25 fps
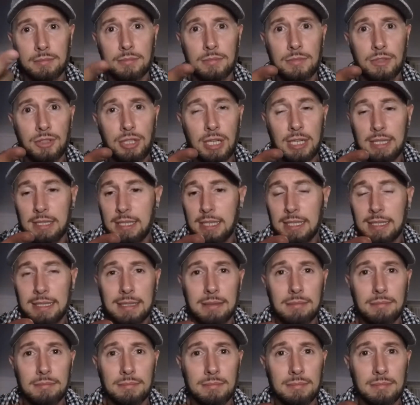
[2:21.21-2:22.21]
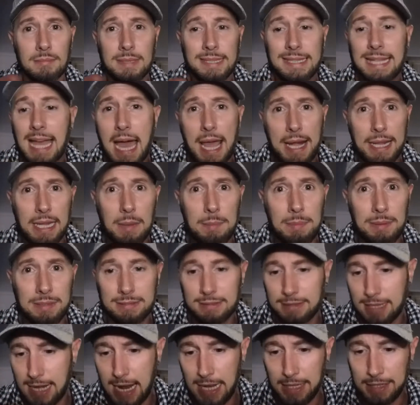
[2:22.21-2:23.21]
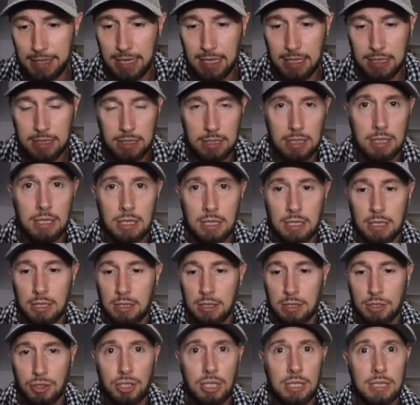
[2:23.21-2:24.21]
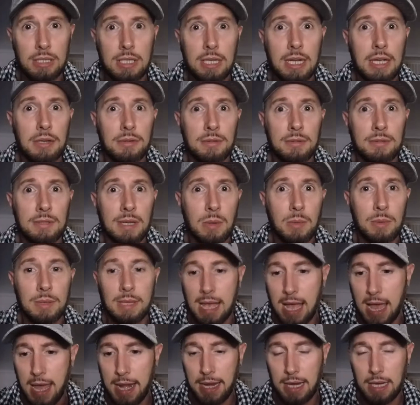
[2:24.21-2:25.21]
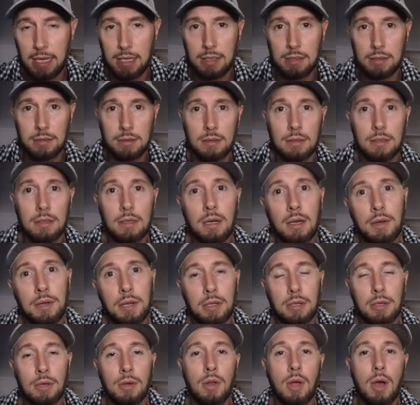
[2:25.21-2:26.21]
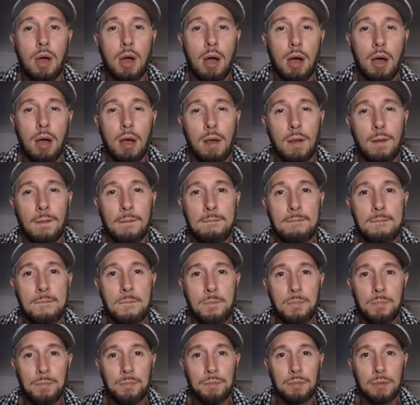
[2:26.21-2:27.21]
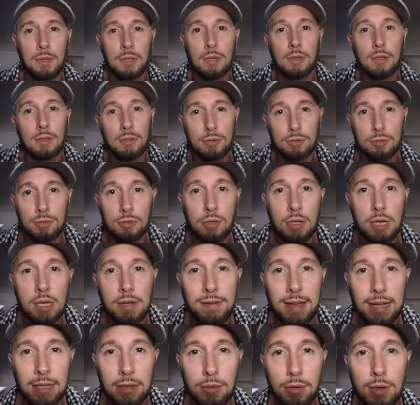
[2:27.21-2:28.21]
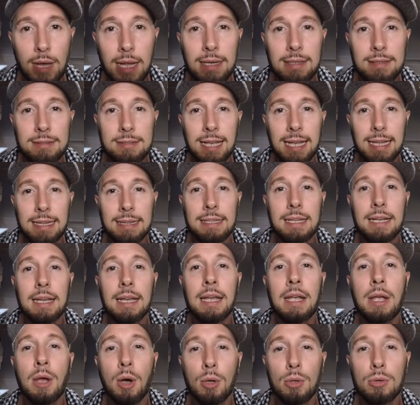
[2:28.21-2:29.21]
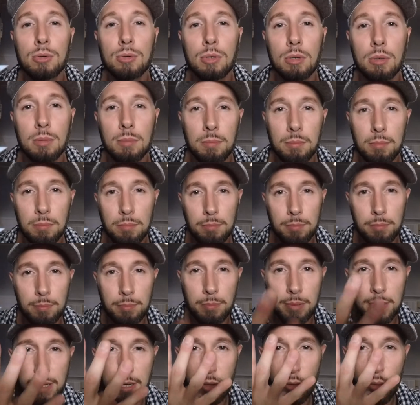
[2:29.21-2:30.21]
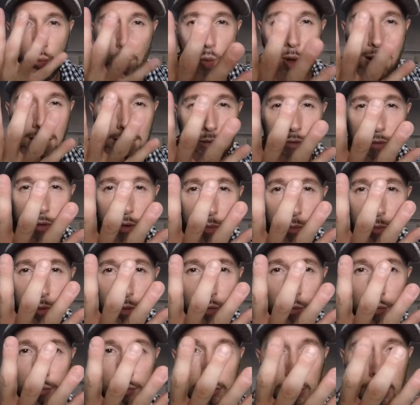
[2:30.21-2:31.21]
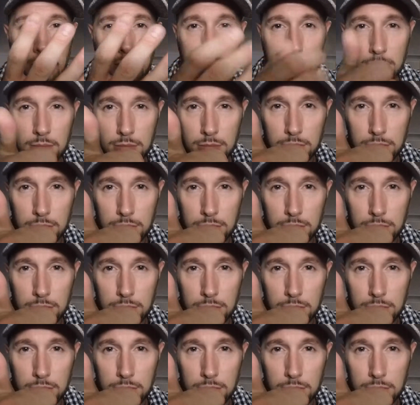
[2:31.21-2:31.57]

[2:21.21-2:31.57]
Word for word: gente tarda per strada, gente che non sa guidare. Ho detto no, sono arrivato alle 7 e 8 per 4 minuti.